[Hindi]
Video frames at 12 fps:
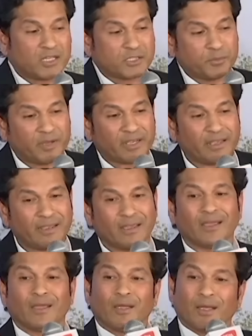आस्ट मी कि
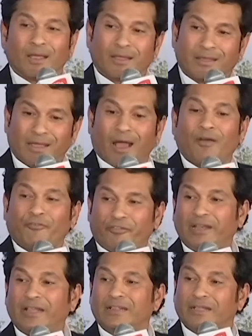क्या
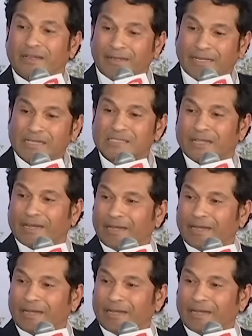फीलिंग थी कि टेस्ट